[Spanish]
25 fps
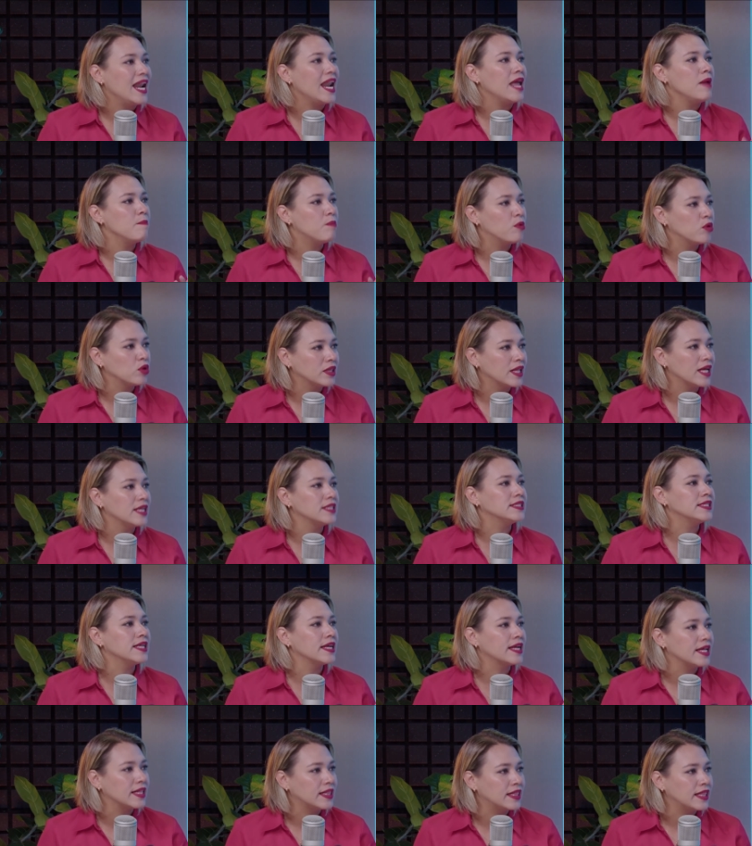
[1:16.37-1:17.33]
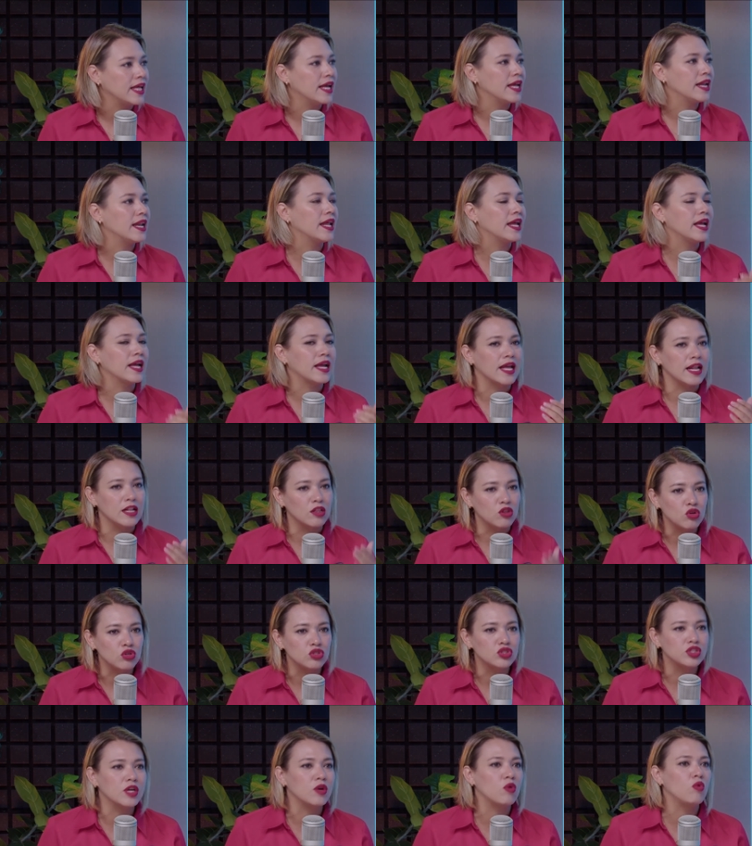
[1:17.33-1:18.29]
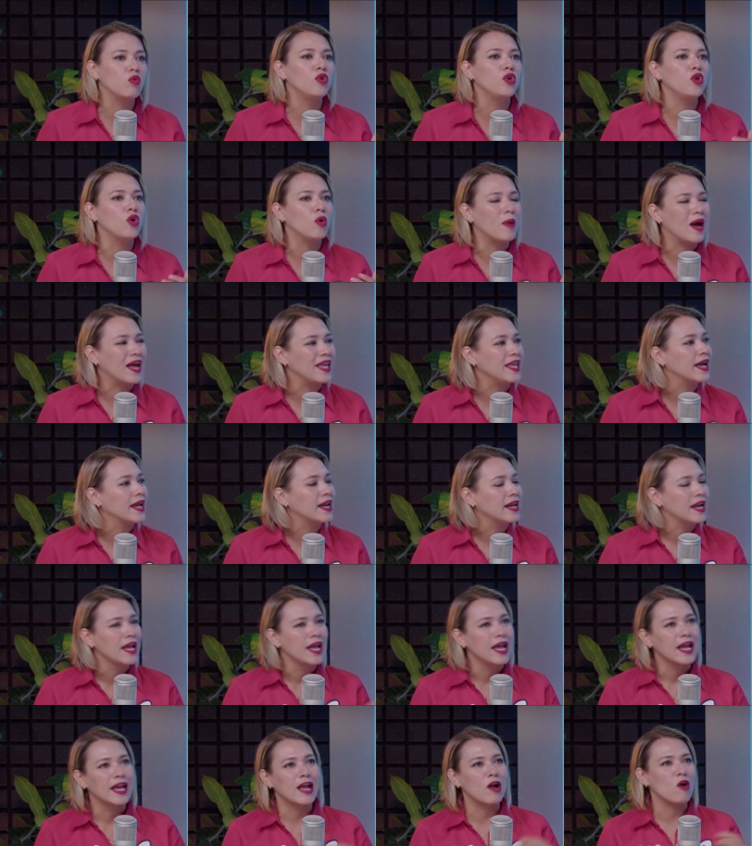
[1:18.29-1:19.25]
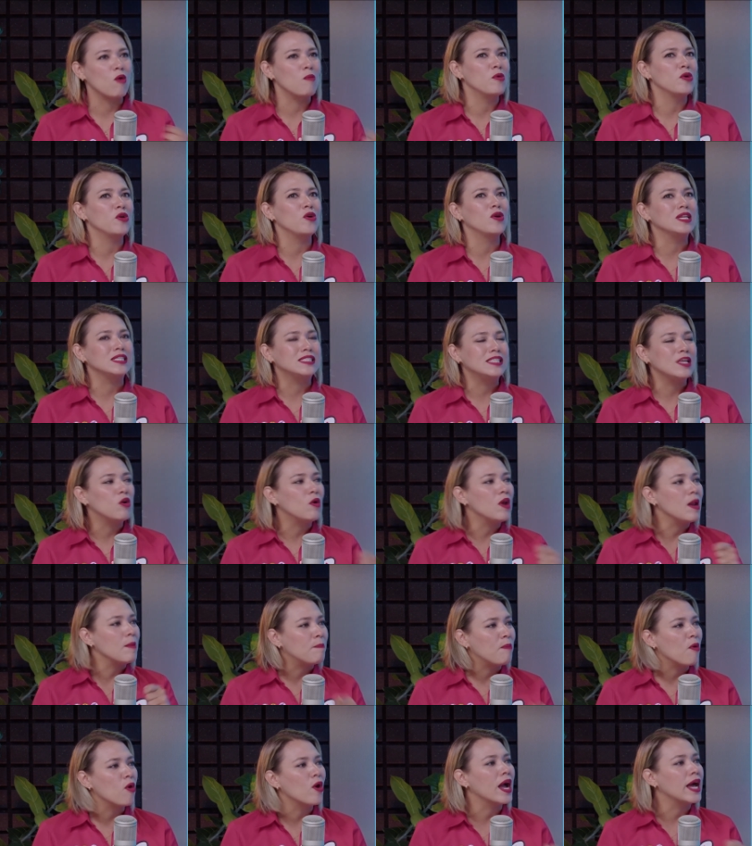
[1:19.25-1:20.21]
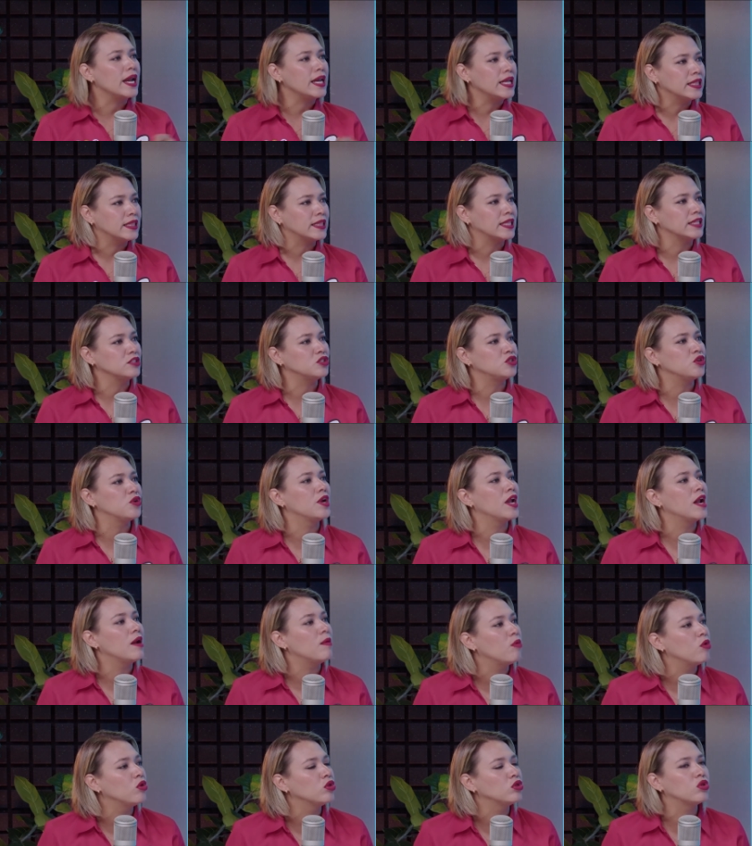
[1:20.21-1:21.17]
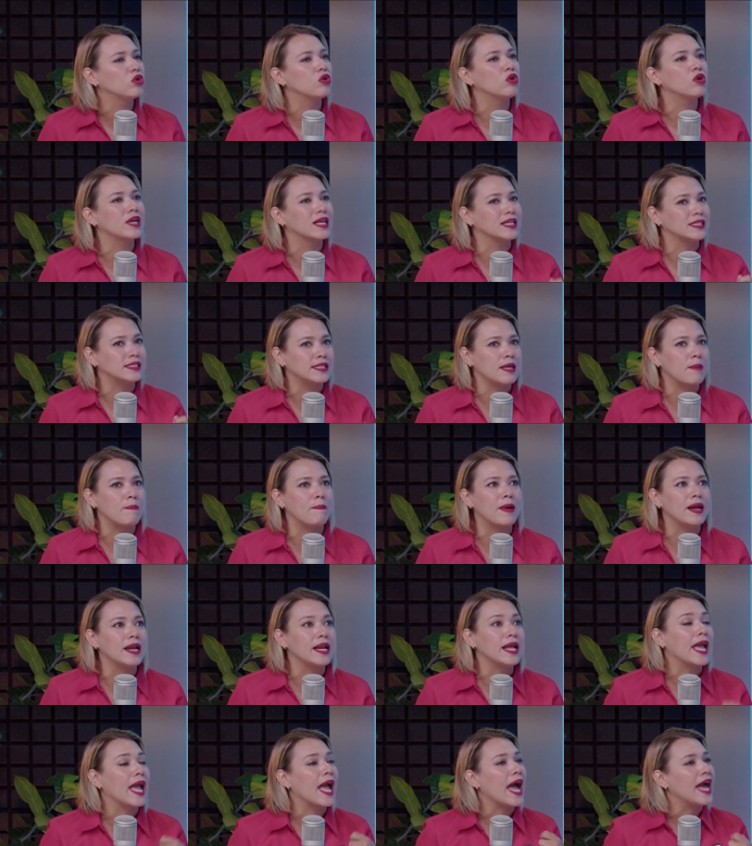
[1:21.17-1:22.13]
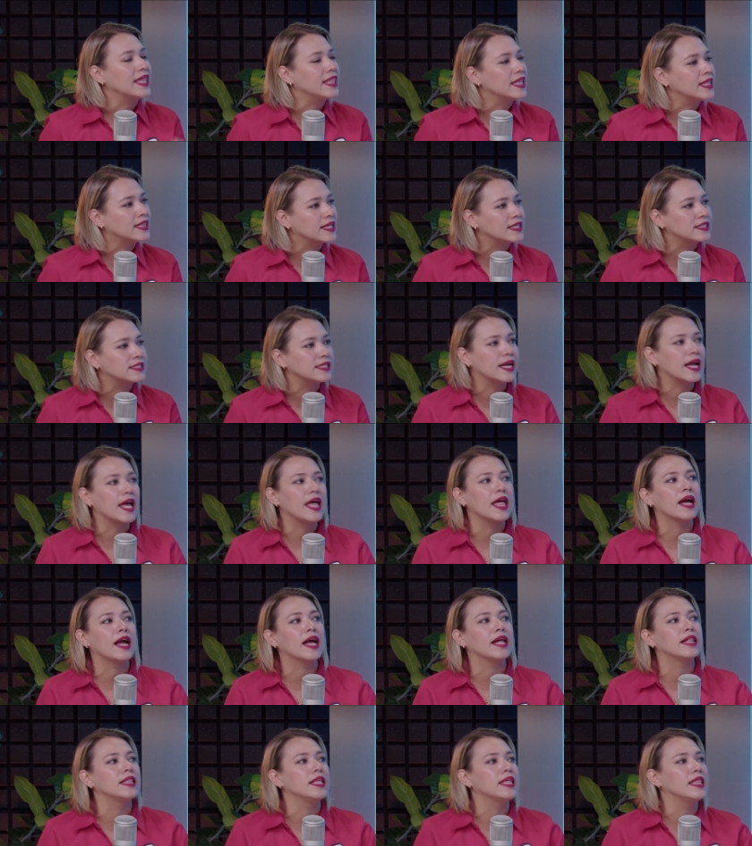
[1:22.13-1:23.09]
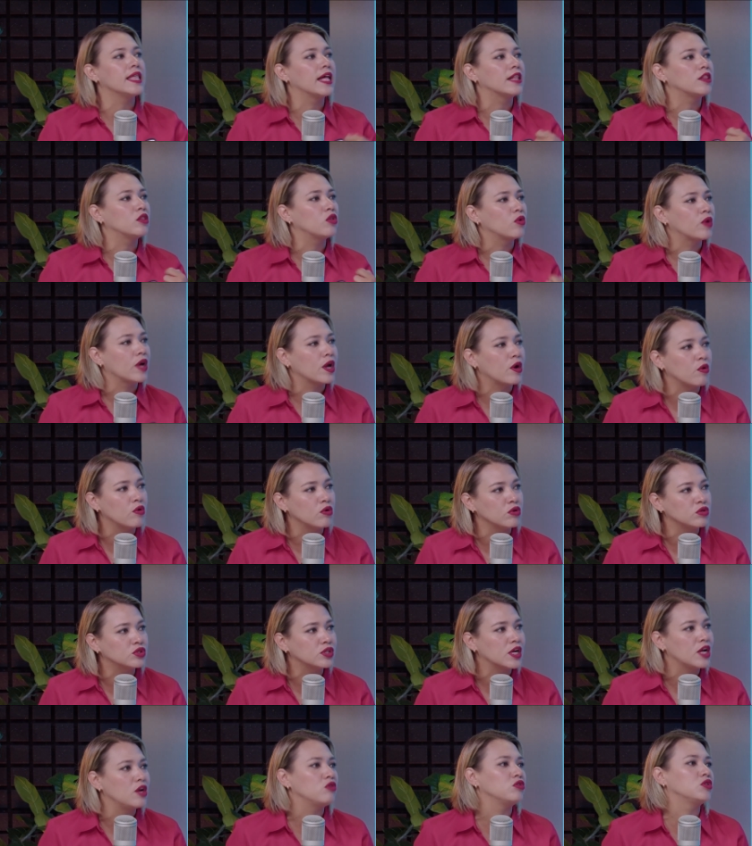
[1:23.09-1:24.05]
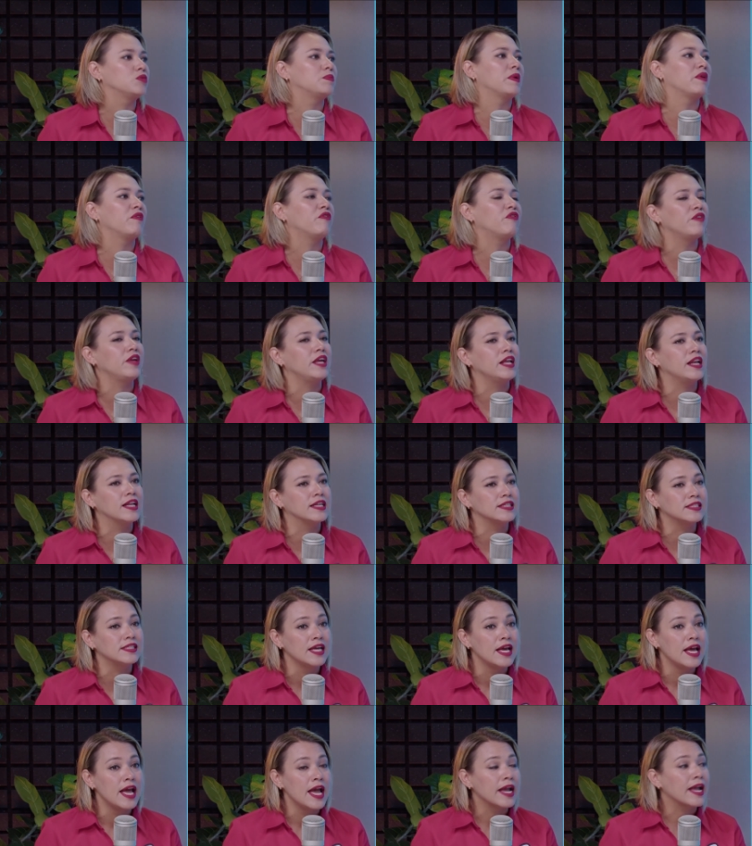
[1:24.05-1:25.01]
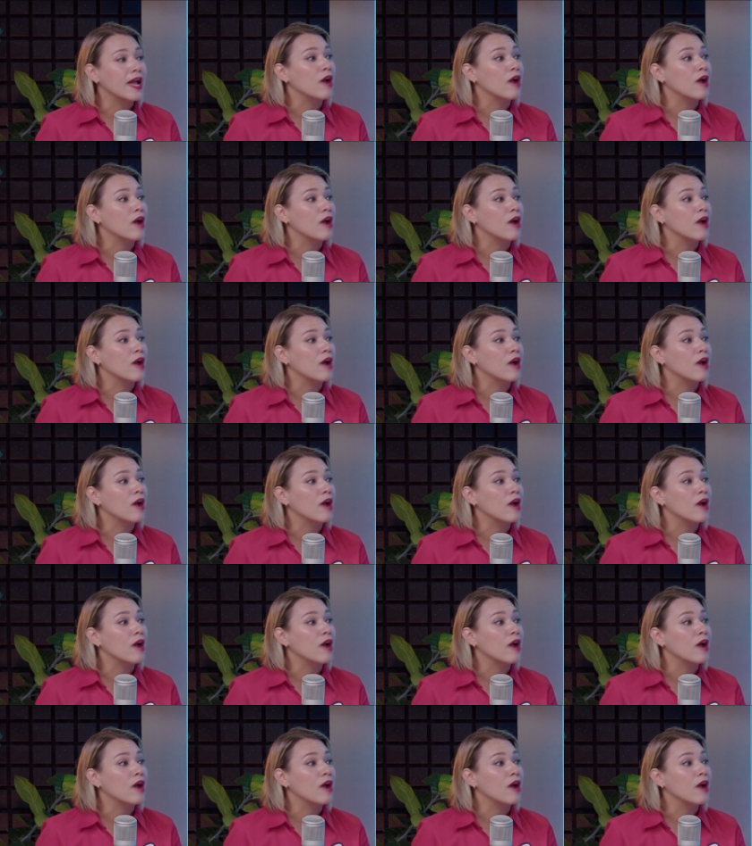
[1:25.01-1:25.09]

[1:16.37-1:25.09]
de la importancia que tiene que el 2 de junio vayan, que como yo les digo, le pongan intención al voto, que sepan qué hay detrás de cada candidato, que conozcan los perfiles,